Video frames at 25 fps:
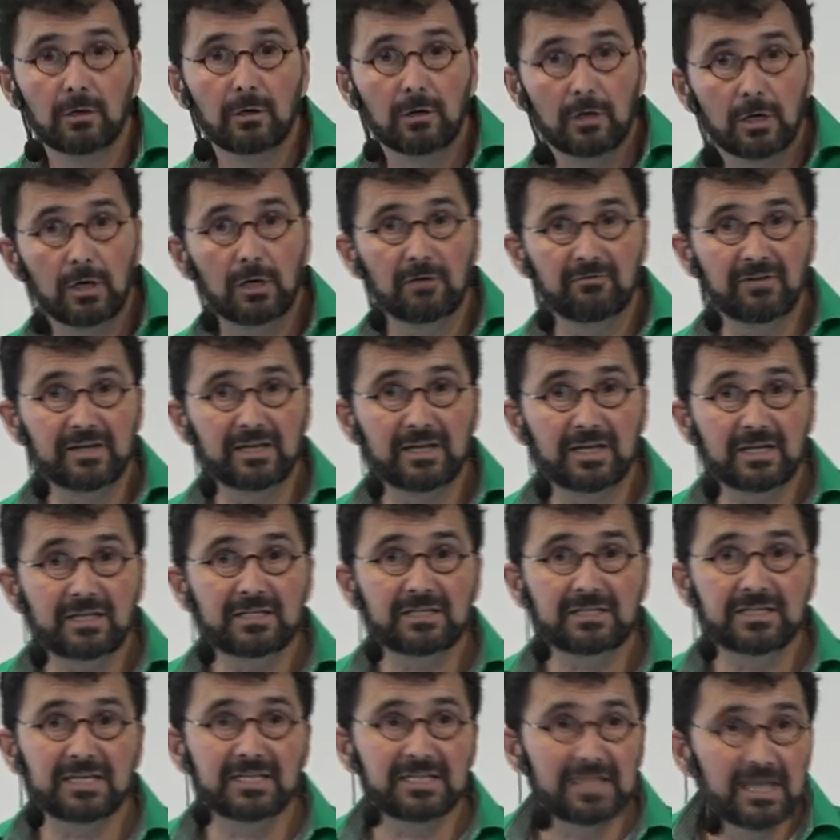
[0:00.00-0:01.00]
Ja, wenn
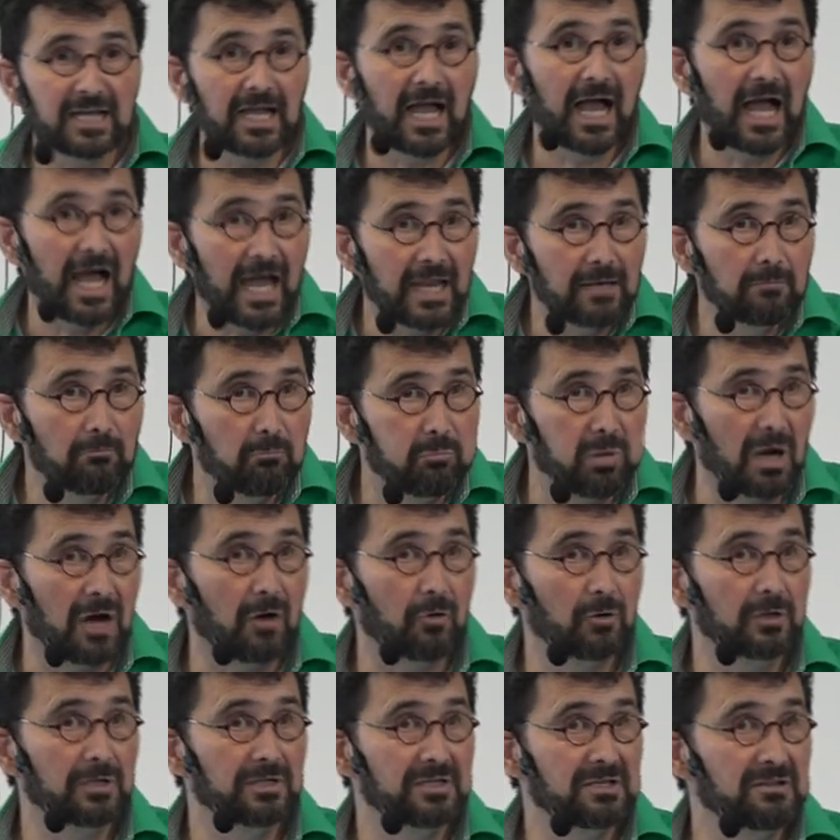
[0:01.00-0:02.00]
ich die Dinger
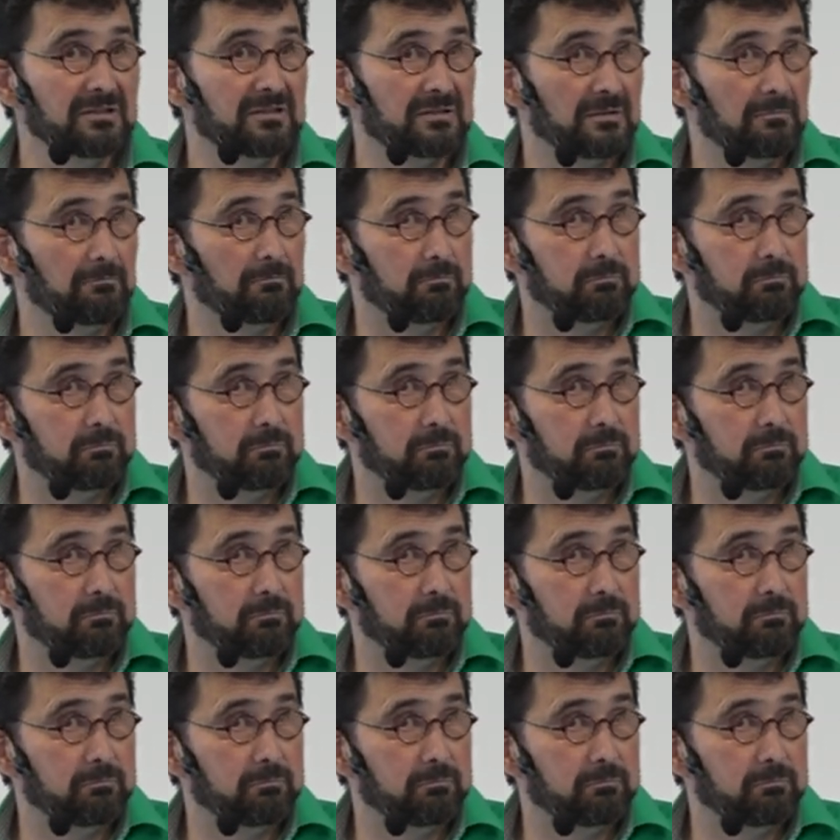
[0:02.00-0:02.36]
anbaue, diese,